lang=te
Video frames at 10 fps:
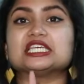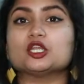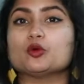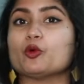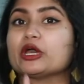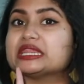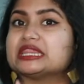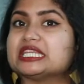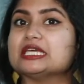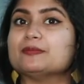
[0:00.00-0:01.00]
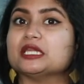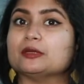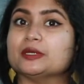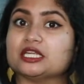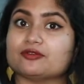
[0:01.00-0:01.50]
జీరో పాయింట్ త్రీ
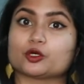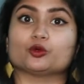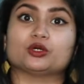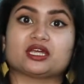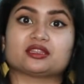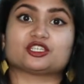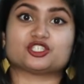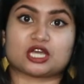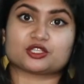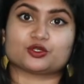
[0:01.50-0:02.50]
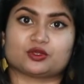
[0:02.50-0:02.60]
మిల్లీమీటర్ వరకు ఉండే అంత ఛాన్స్